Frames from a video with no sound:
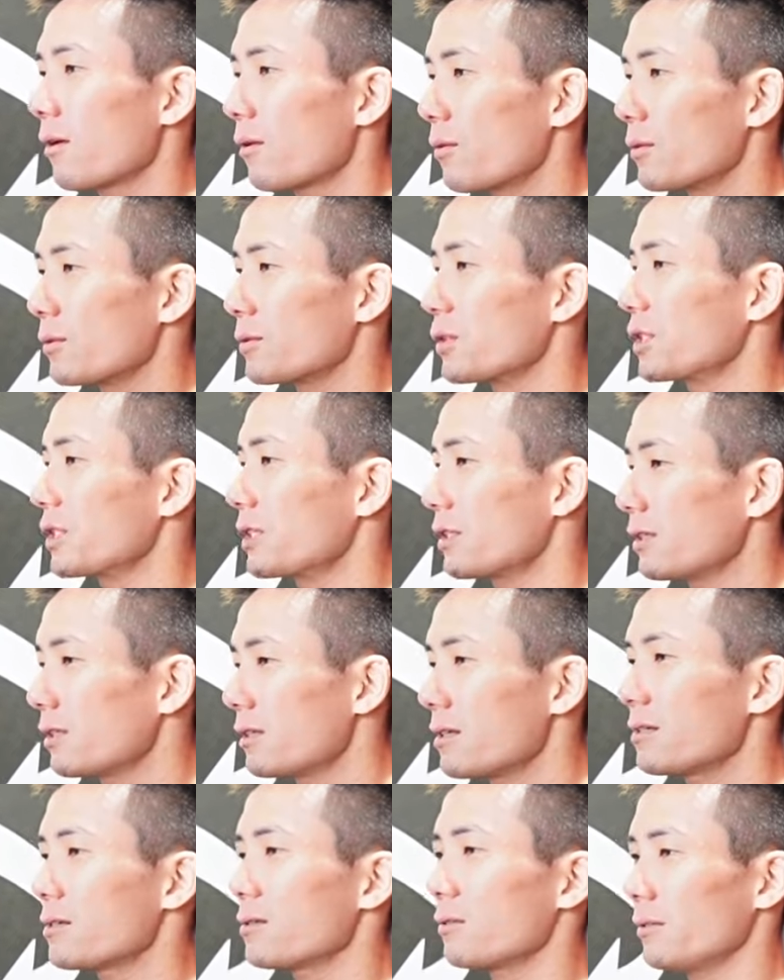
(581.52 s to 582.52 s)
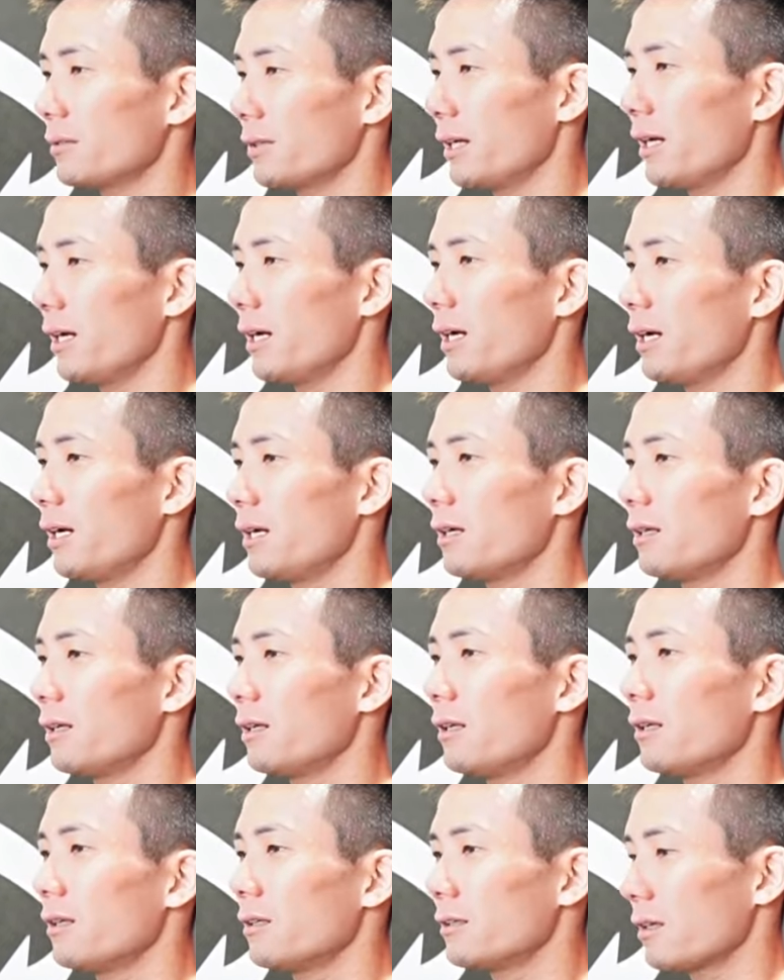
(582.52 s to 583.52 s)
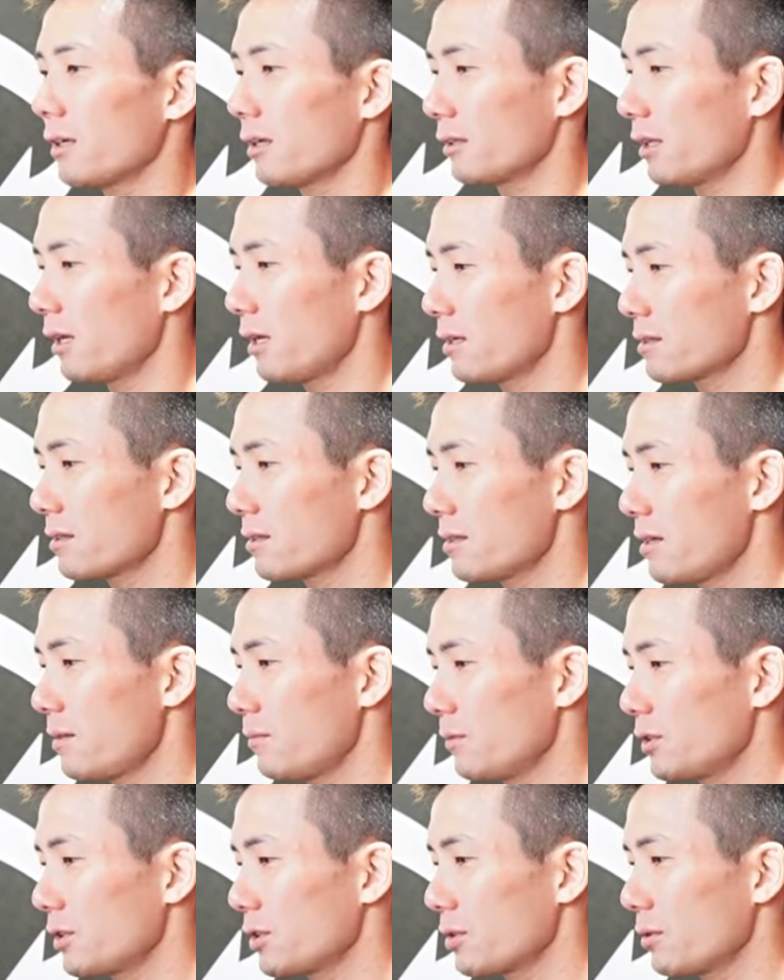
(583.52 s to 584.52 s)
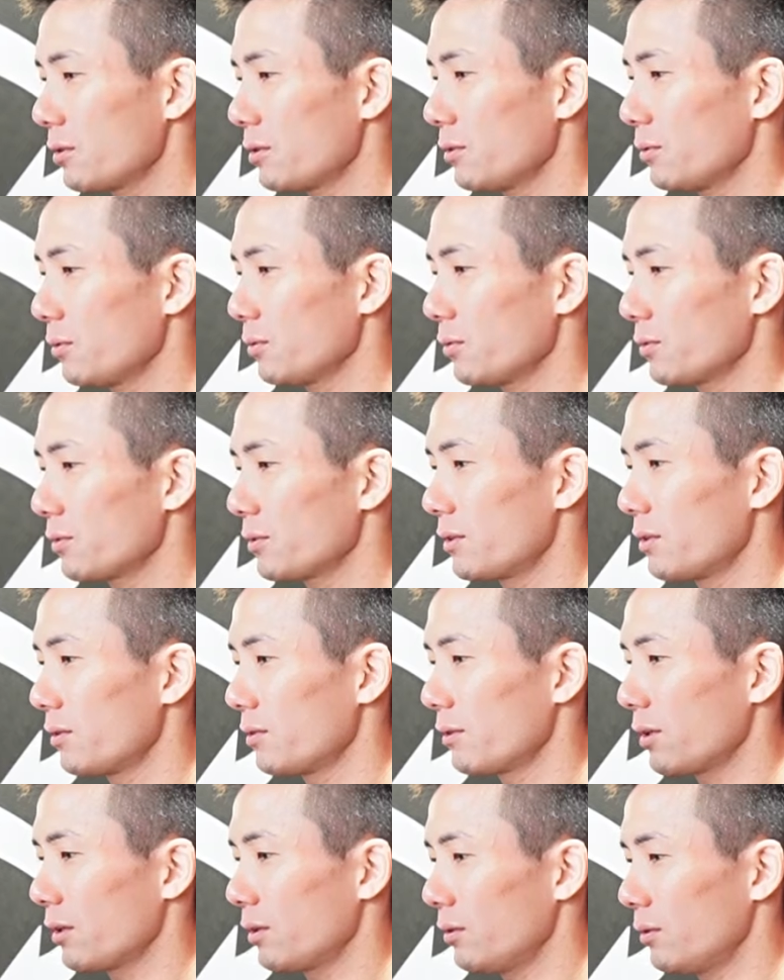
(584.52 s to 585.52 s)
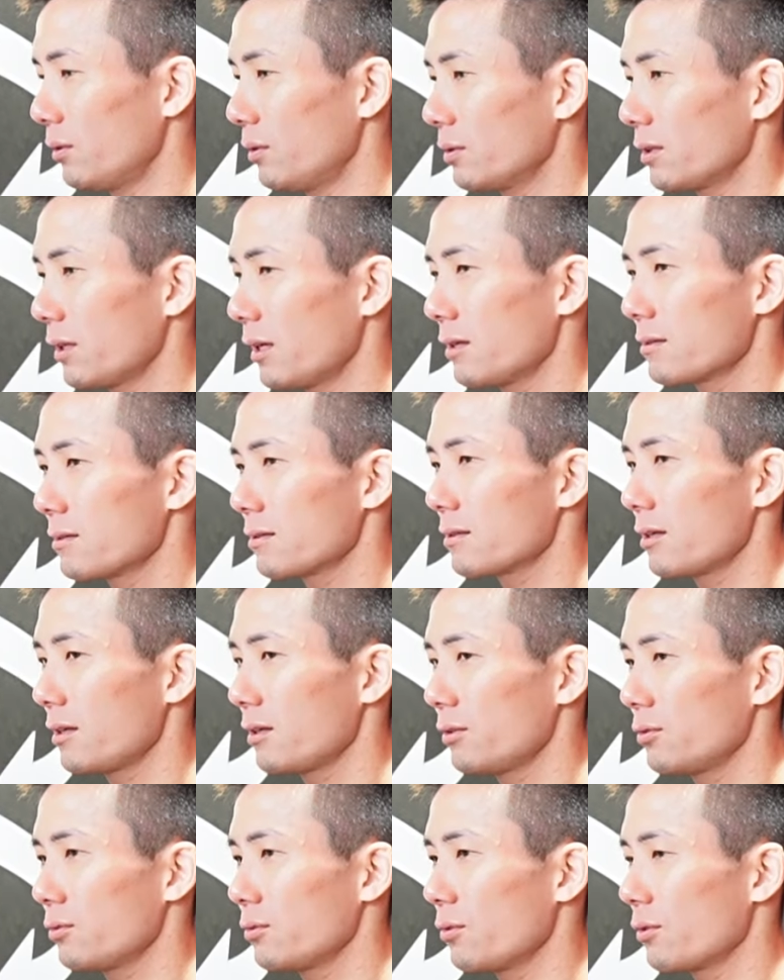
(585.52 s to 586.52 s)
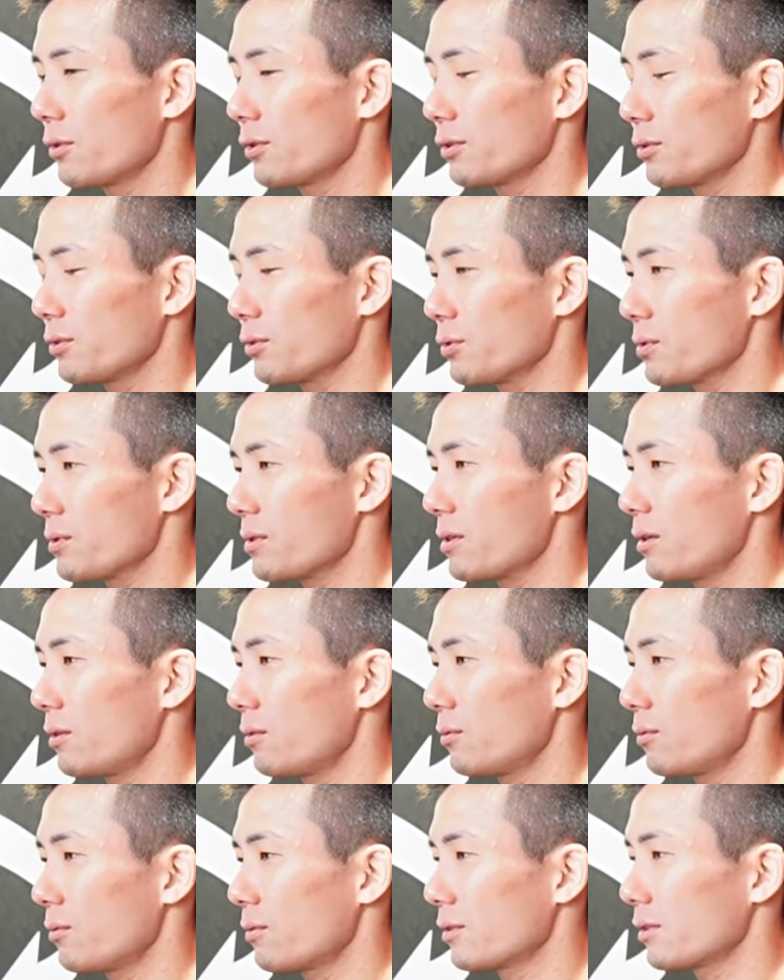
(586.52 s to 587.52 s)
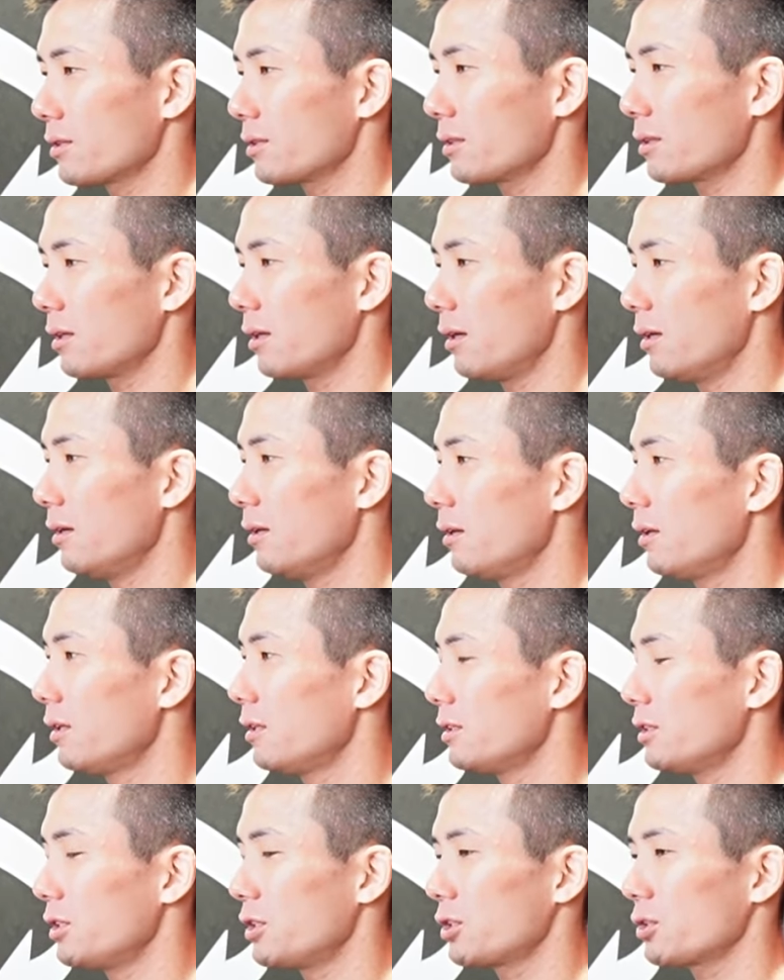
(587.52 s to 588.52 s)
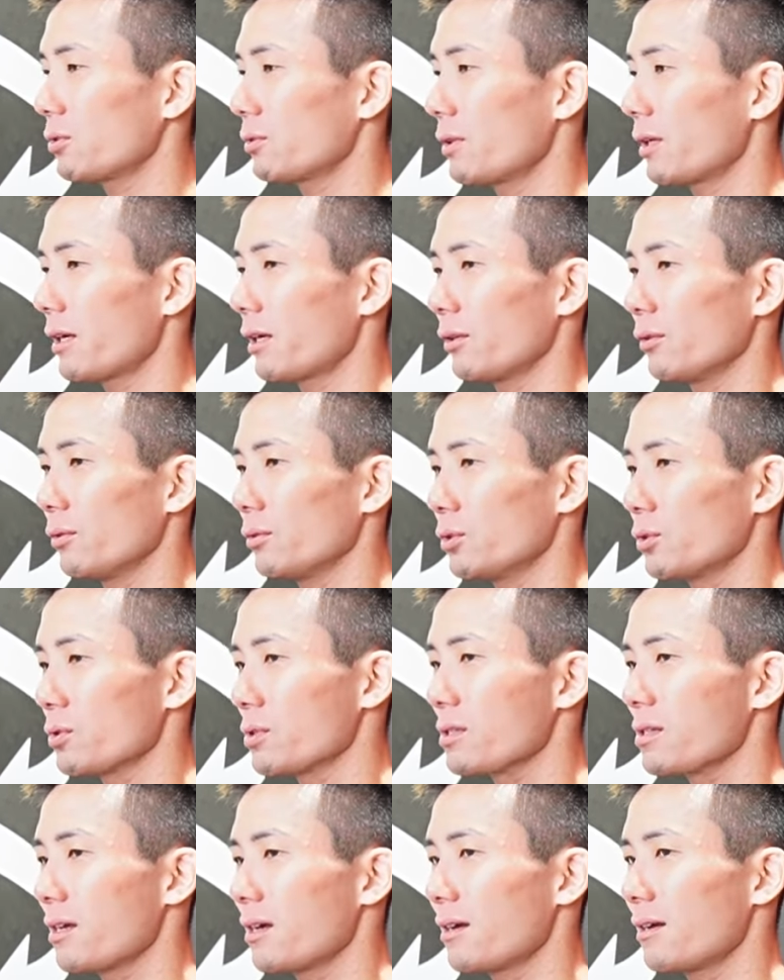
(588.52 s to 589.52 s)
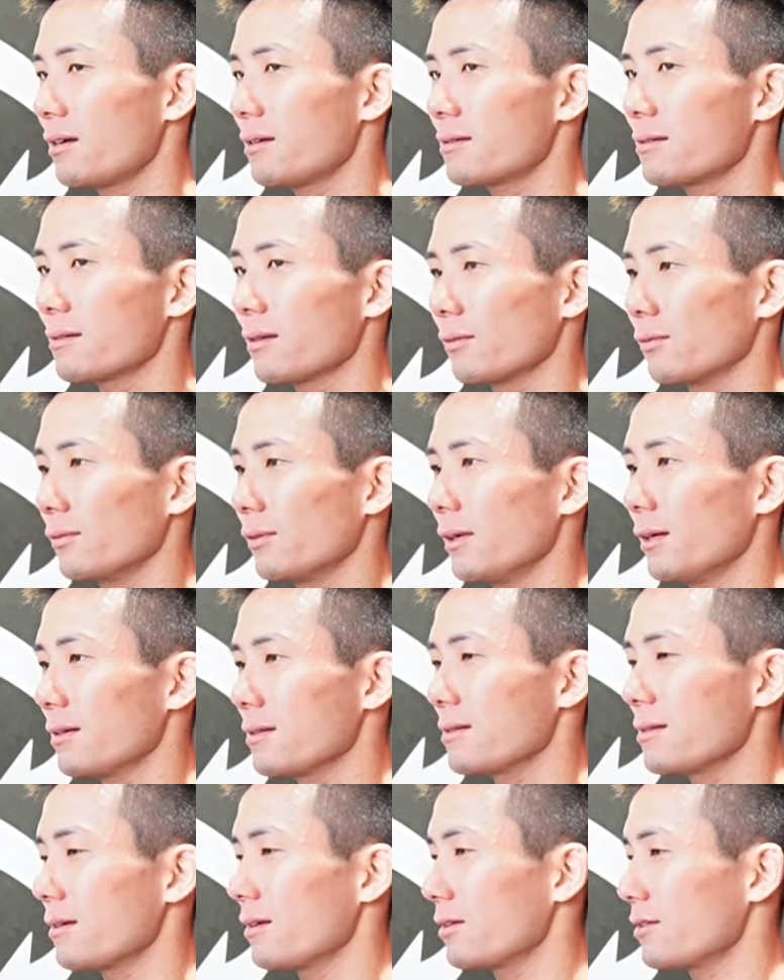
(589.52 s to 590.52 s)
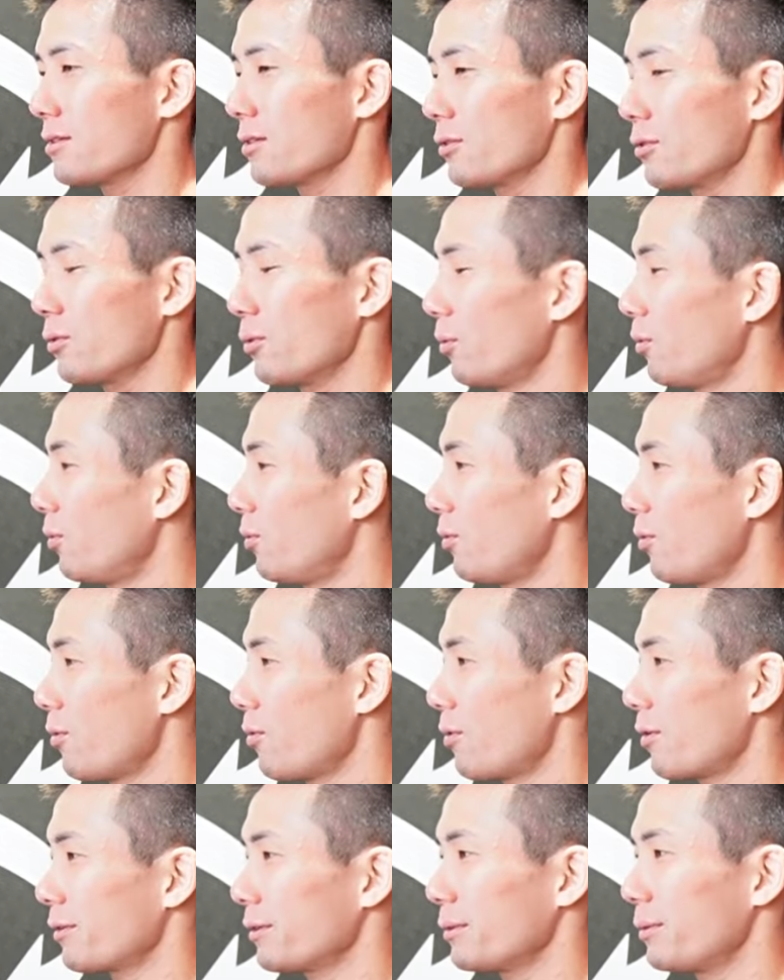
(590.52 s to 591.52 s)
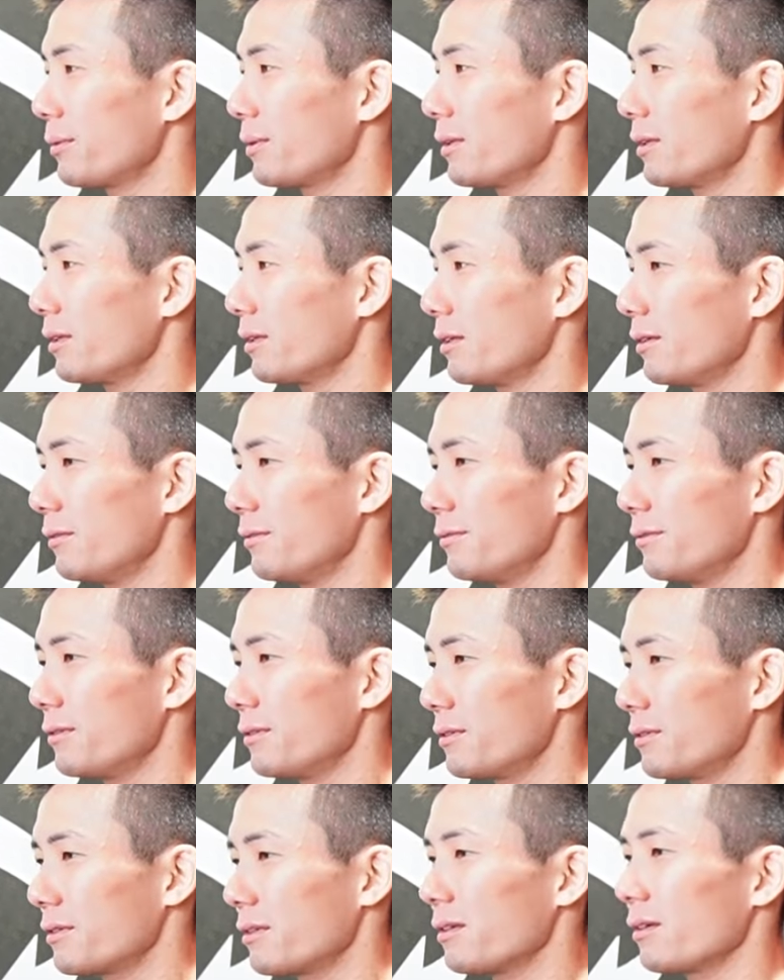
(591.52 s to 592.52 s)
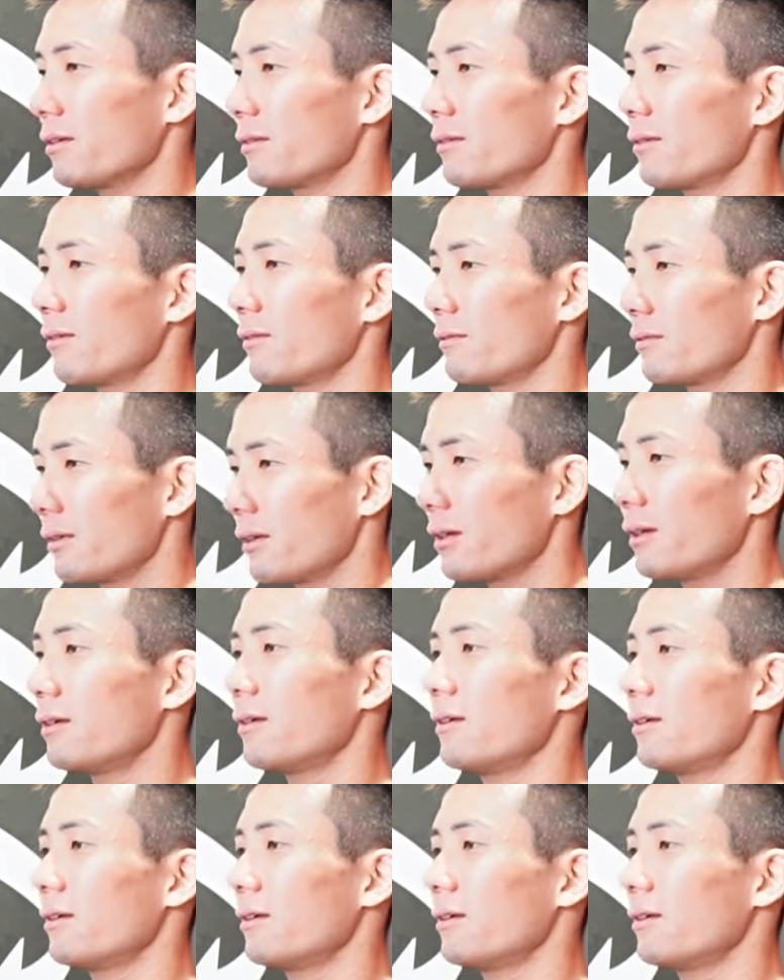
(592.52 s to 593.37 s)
これ不思議ですよねなんか男性も一緒に踊ってるけど男性の動きと女性の動きが一緒だけど女性らしさと男性らしさ両方これ表現できる振り付けなんだろうね